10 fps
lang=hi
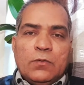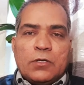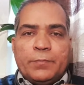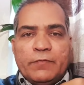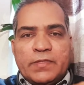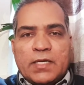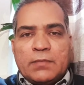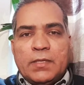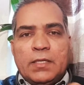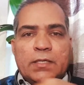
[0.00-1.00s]
और पवित्र
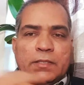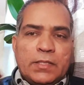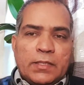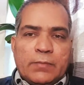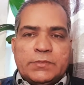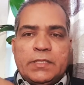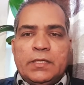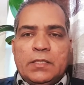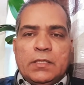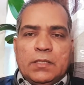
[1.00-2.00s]
आत्मा के नाम से
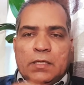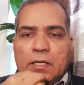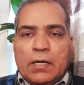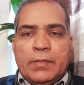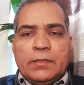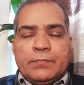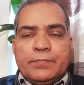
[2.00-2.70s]
आमीन